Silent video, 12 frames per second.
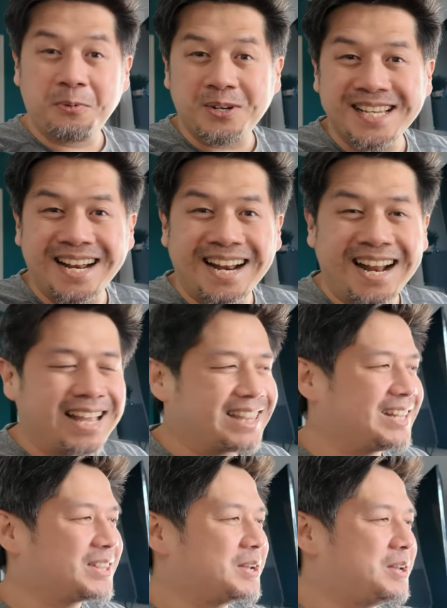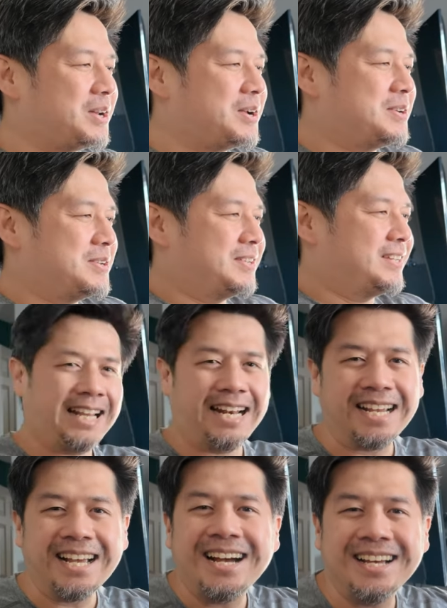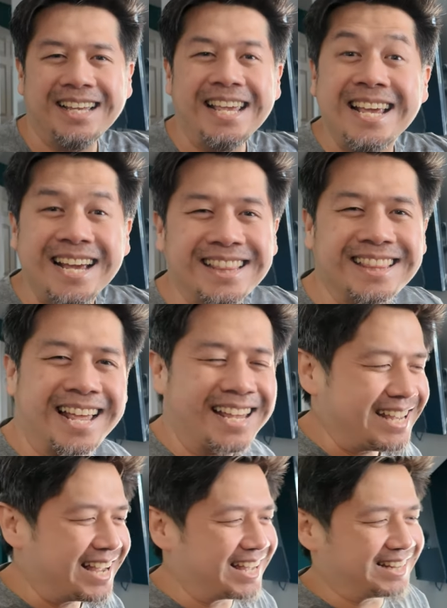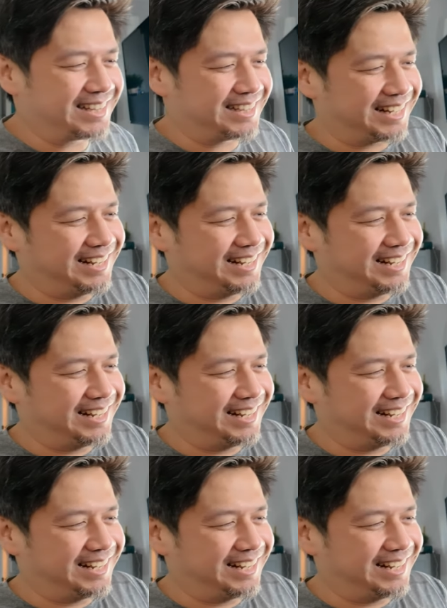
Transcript: buksan na natin to, no? Talagang ingat na ingat.